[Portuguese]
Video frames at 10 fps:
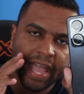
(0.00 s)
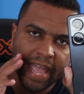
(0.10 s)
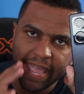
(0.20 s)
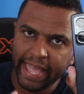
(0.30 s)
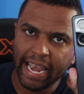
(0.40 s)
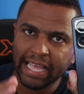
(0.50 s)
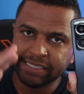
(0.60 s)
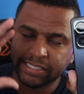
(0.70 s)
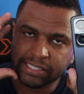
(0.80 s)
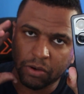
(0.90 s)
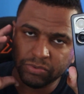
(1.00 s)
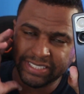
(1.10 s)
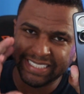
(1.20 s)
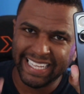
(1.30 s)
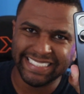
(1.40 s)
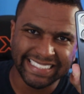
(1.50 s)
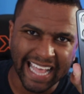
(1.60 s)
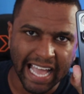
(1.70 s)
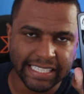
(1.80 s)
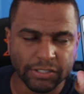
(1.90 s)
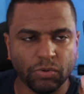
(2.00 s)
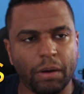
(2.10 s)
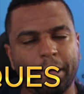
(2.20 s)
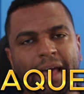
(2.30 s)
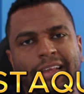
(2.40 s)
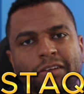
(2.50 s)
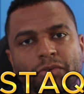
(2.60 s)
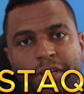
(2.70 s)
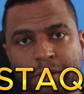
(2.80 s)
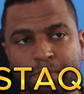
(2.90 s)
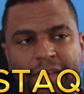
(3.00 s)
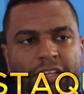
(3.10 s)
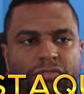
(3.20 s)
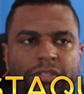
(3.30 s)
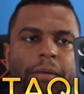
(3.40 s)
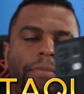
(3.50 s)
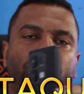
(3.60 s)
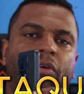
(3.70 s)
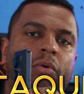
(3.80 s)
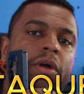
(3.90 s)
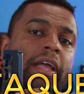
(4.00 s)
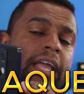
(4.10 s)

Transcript: Relação de destaques do aparelho e preço, tá, pessoal?